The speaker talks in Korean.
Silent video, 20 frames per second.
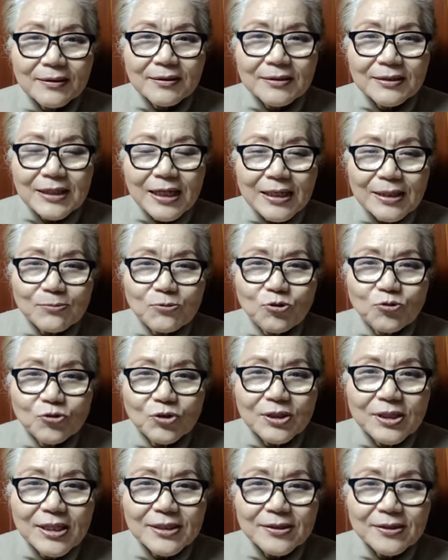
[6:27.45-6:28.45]
사람을
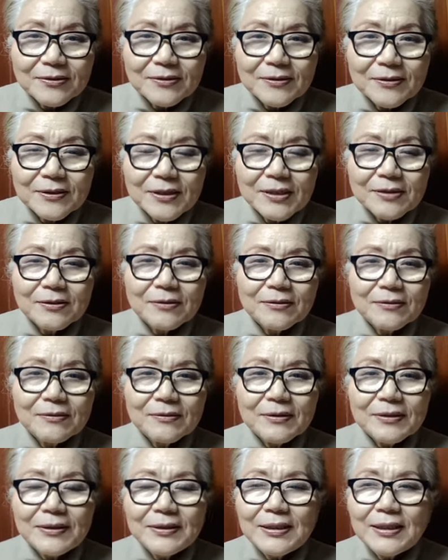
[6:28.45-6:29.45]
죽이기 위해서 그래서
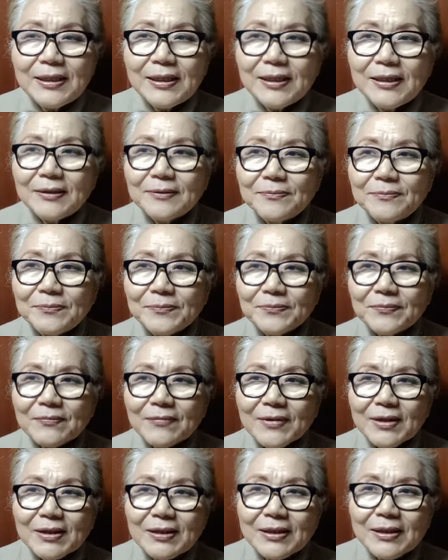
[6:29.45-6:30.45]
음,
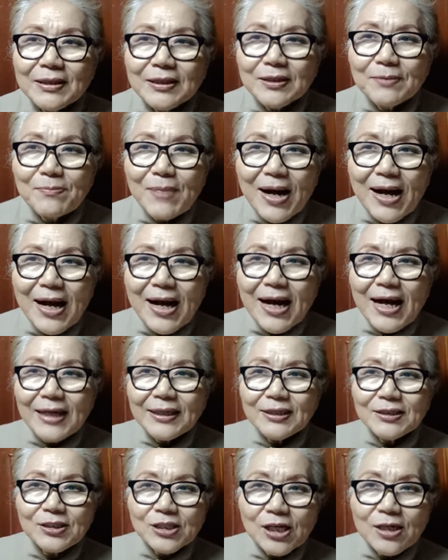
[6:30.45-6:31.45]
그
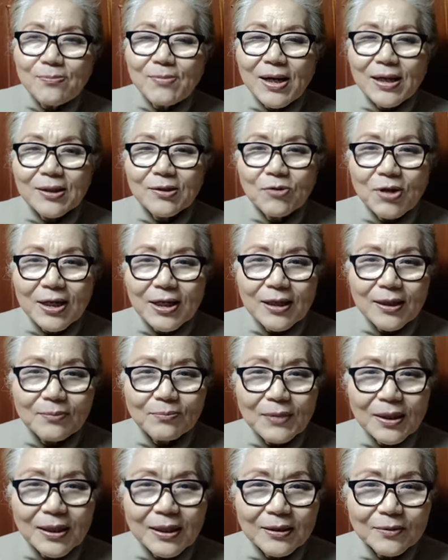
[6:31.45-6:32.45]
많은 절망과
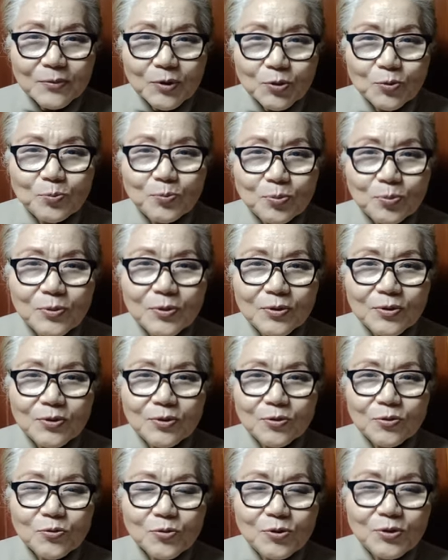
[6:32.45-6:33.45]
막 어, 어,
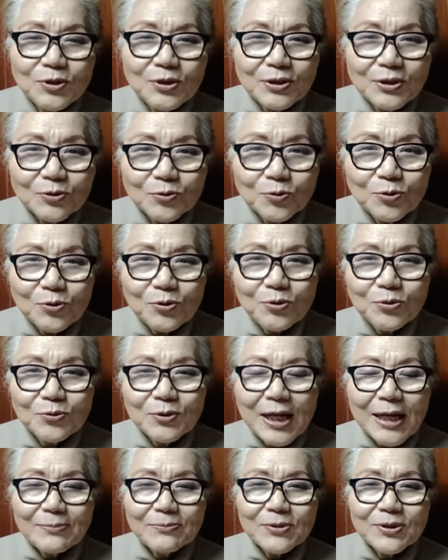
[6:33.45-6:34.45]
우울,
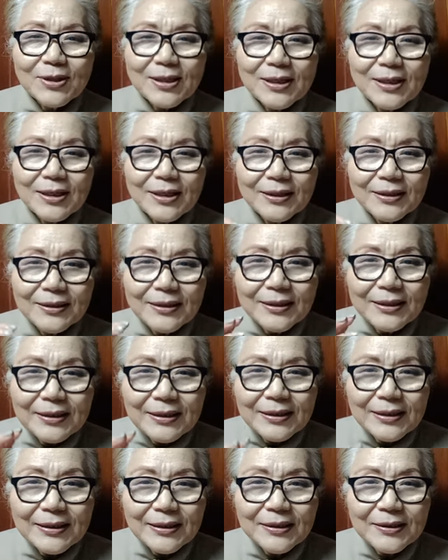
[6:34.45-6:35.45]
함과
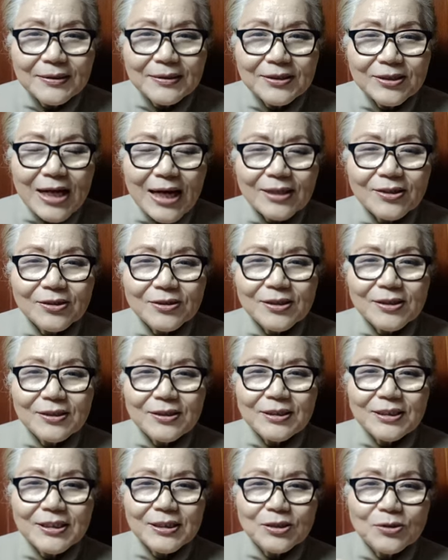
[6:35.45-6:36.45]
어,
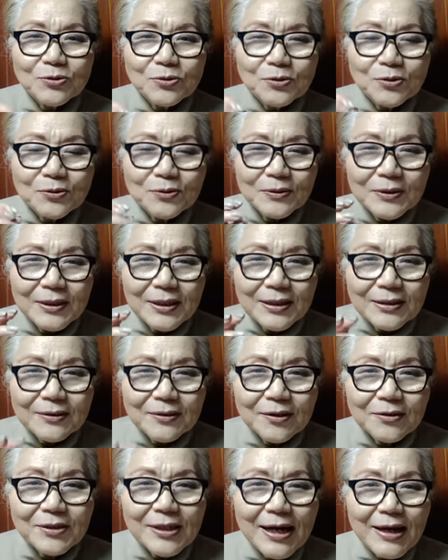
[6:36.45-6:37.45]
좌절을 시키고
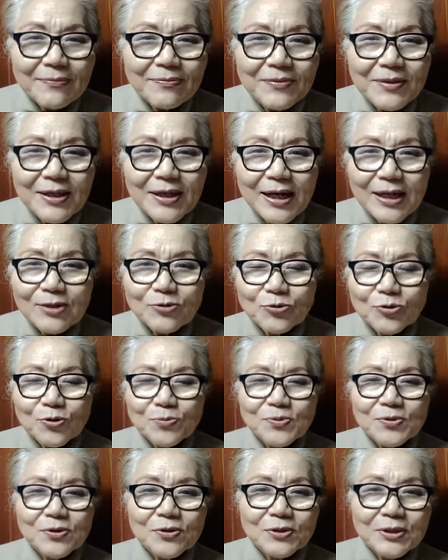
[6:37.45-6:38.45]
너는 안 돼 할 수
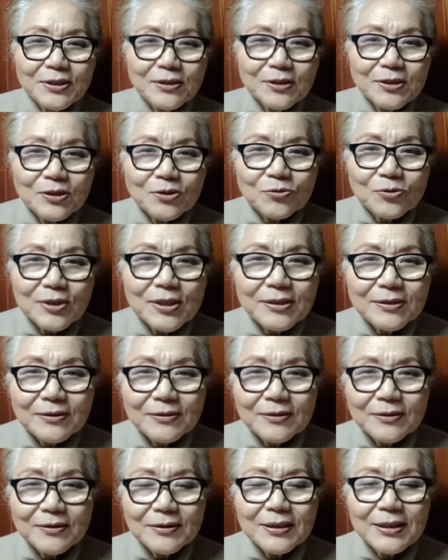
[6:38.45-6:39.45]
없어 이런 식으로
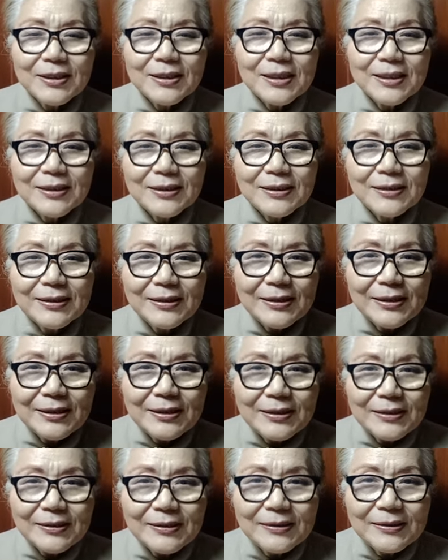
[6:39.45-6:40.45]
해서 인간을
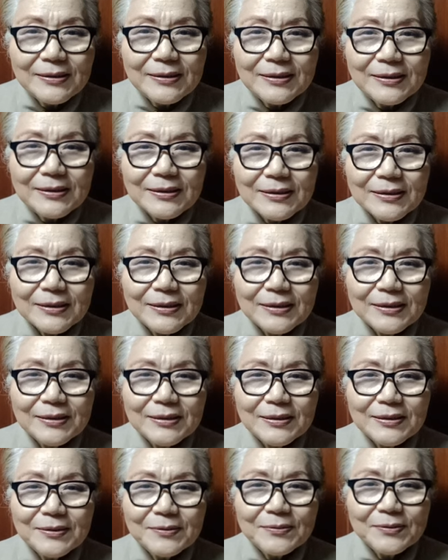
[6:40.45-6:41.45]
에,
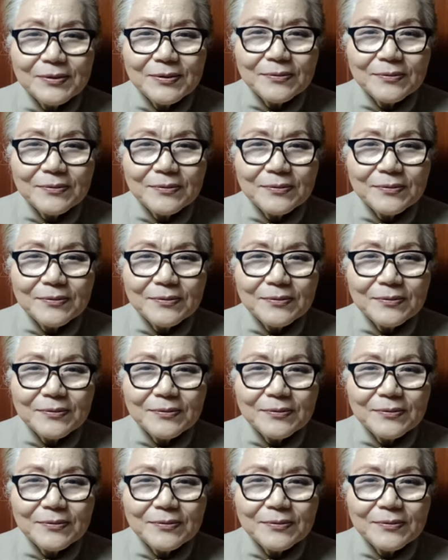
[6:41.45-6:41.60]
그